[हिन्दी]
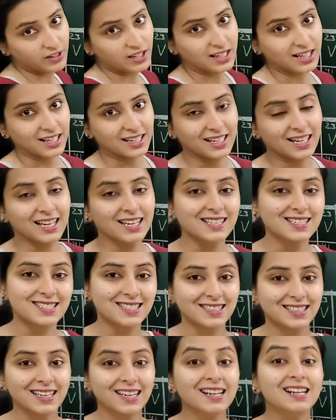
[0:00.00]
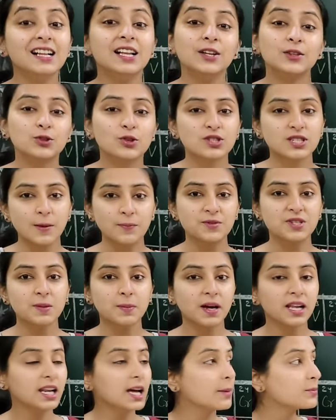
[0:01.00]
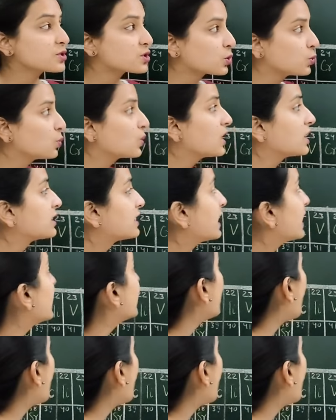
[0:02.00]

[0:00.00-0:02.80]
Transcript: फिल करना करना है ठीक है तो सबसे पहले हम शुरू करते हैं